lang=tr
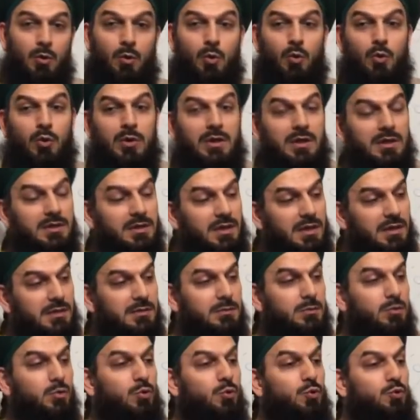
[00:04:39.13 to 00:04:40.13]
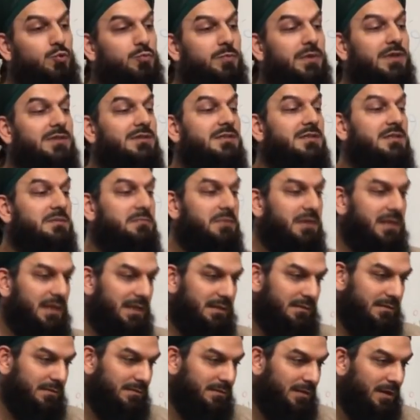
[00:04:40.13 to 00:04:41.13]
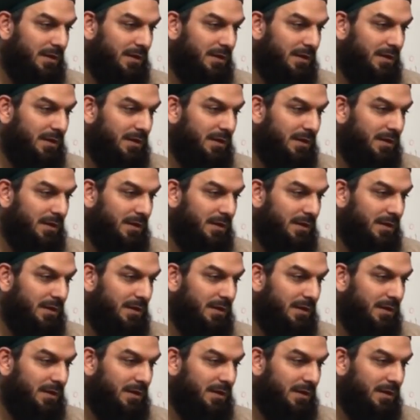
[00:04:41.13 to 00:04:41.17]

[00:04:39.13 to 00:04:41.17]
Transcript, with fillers: Oraların hürmetini bilen,